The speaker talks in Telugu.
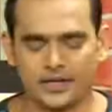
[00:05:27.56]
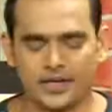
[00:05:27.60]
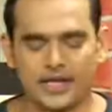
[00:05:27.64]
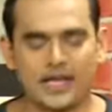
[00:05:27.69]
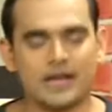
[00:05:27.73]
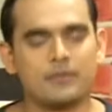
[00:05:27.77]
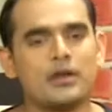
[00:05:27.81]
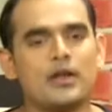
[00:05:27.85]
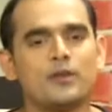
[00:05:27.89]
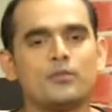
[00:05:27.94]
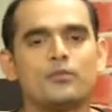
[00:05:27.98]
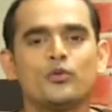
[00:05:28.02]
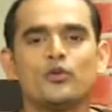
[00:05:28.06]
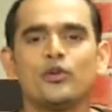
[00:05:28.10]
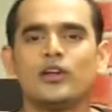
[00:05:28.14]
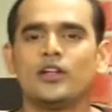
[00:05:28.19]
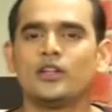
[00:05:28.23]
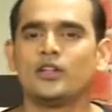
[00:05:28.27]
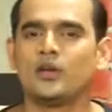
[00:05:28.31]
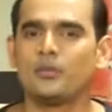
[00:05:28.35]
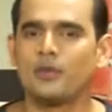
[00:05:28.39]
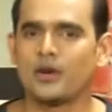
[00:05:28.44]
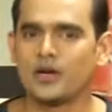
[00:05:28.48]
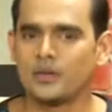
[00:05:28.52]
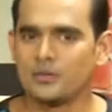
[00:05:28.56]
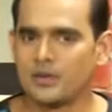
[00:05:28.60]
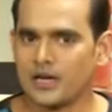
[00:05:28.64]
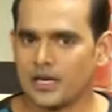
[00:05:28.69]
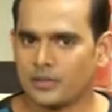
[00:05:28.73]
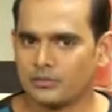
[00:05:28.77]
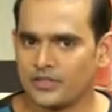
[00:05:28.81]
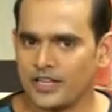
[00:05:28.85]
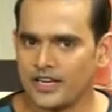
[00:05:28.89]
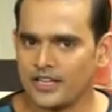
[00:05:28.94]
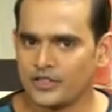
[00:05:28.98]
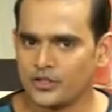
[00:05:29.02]
క్యారమెల్ బ్రూలతో పాటు
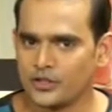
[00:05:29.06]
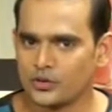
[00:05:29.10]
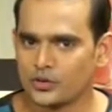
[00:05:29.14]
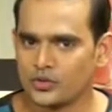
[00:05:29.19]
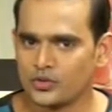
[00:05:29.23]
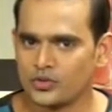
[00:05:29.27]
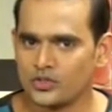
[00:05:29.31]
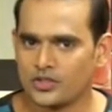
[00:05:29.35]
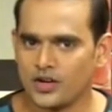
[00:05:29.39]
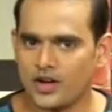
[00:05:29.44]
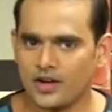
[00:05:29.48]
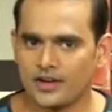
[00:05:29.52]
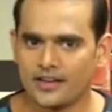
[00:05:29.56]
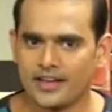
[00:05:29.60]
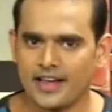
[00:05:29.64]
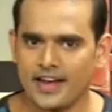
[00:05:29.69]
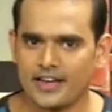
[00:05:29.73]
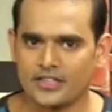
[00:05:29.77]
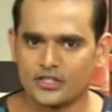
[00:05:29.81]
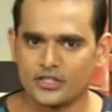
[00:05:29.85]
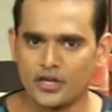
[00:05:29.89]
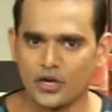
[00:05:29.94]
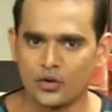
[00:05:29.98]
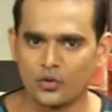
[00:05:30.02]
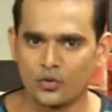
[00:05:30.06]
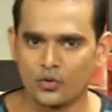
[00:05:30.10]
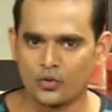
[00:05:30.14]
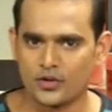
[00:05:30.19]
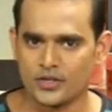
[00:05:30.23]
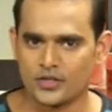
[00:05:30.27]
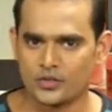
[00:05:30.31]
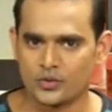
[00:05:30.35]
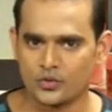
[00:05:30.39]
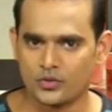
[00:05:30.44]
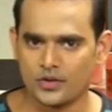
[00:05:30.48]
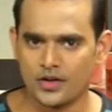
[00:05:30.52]
మనం తయారు చేసుకుంటున్న ఆ క్యాట్ స్టాంగ్
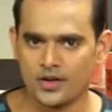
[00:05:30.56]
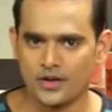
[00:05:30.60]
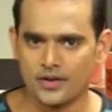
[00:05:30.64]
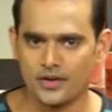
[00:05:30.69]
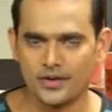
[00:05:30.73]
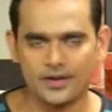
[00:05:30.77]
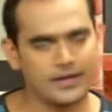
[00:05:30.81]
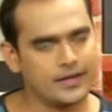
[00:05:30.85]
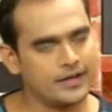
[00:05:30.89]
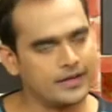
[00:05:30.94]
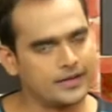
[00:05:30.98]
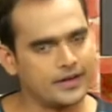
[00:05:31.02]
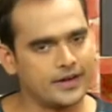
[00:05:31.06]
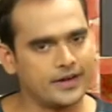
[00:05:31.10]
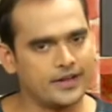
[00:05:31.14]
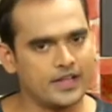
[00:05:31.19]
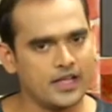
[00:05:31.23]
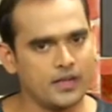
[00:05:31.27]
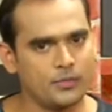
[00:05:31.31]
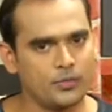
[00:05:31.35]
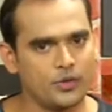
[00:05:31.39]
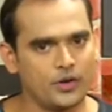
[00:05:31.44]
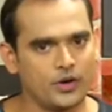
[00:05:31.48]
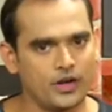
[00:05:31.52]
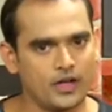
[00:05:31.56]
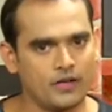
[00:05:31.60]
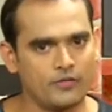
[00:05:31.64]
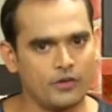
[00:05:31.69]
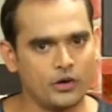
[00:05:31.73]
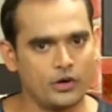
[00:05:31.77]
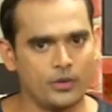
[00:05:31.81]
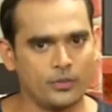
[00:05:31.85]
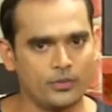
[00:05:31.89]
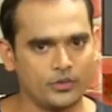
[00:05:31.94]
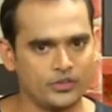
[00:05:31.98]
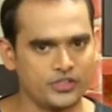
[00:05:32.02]
కుకీస్ కూడా రెడీ అయిపోయింటాయి
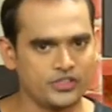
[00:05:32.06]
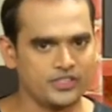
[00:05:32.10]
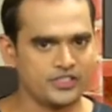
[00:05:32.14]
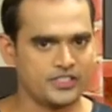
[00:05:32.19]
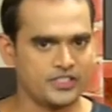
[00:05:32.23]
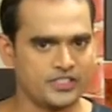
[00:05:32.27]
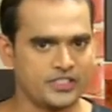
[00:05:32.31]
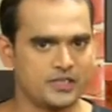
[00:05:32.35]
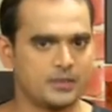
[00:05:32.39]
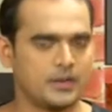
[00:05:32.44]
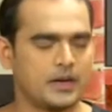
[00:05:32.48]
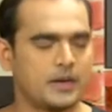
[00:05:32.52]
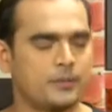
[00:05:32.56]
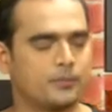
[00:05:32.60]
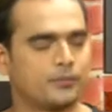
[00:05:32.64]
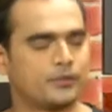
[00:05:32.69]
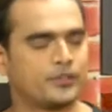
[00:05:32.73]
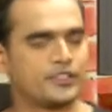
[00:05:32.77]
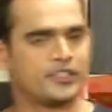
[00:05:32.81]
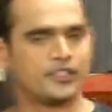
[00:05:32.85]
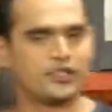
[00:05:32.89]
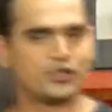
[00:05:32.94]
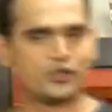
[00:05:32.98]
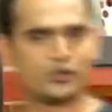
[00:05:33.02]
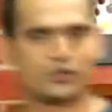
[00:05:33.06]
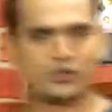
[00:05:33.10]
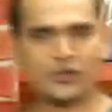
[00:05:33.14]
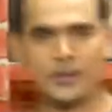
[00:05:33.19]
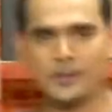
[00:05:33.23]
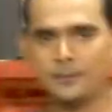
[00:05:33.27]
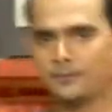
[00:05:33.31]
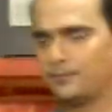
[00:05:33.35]
అవెన్లో ఇప్పుడు తీసేసి మనం ప్రజెంట్ చేసుకుందాం